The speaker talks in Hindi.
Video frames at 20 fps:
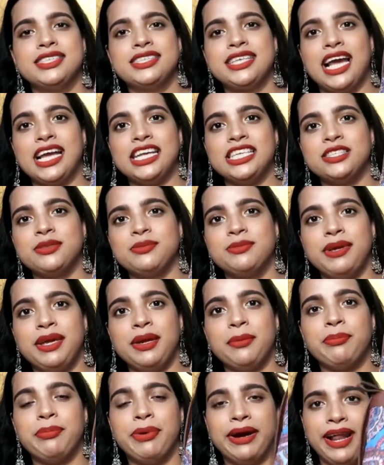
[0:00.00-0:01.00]
साइज
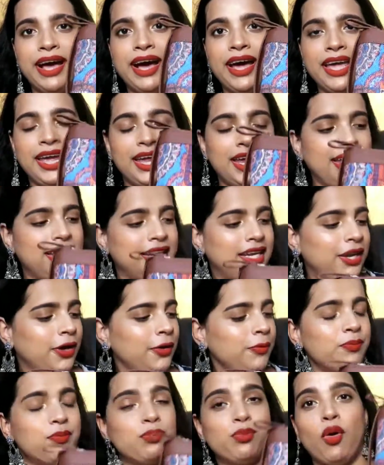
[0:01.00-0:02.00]
में बड़ा है
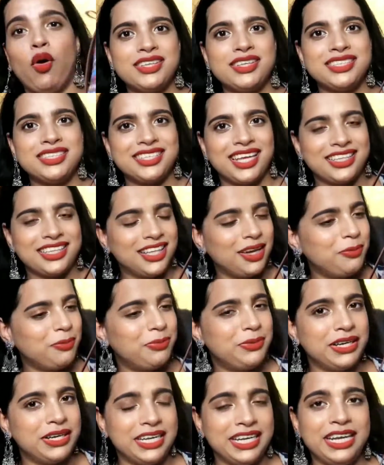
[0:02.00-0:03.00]
ये बहुत ज़्यादा
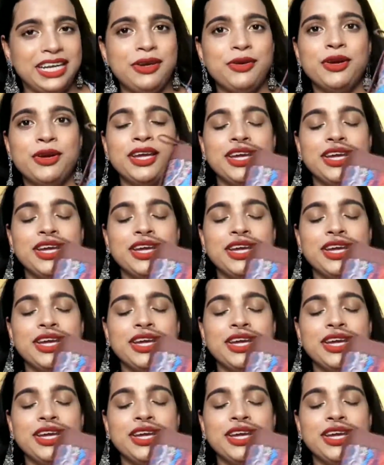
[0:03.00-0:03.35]
प्रिटी